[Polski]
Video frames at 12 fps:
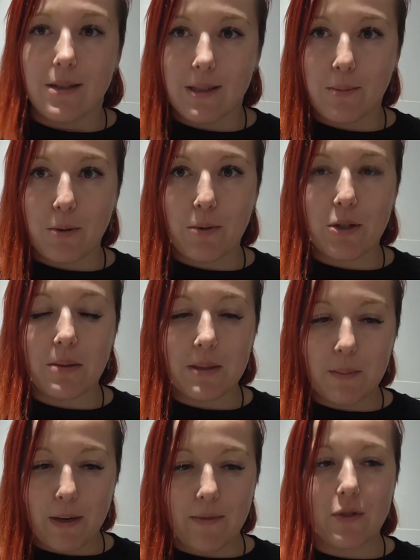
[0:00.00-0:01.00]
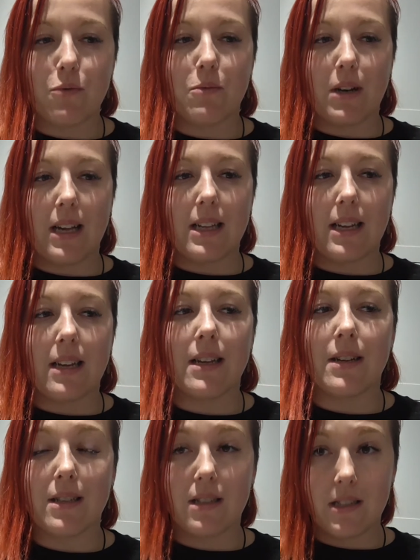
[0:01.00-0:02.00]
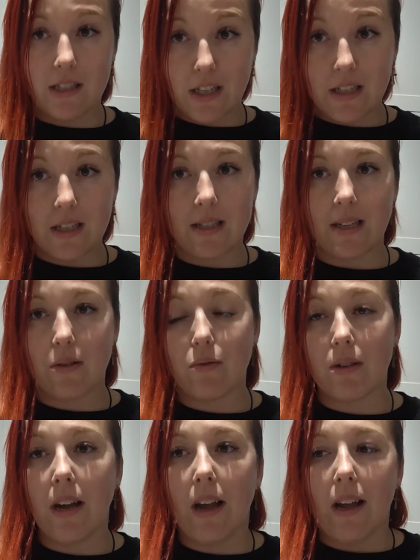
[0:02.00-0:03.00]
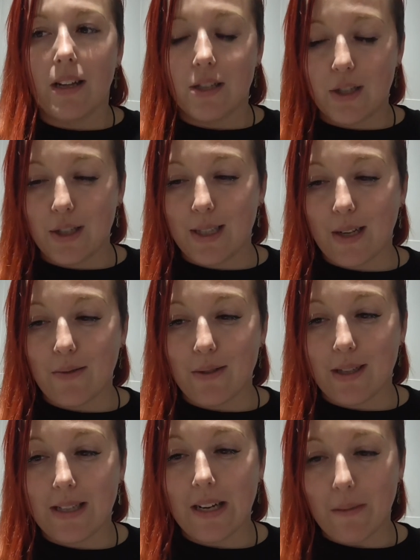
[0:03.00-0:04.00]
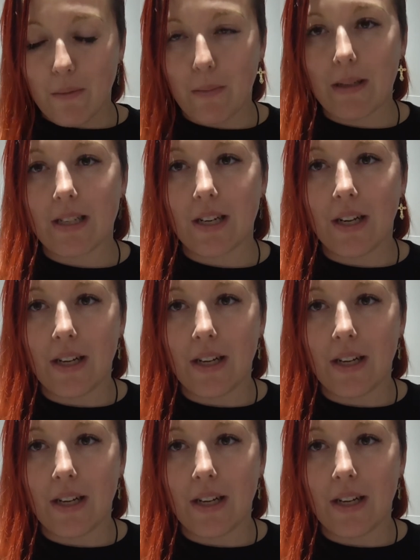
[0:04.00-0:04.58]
Za przeproszeniem sprawdził mu ranę. 10 sekund, 10 sekund, termometr,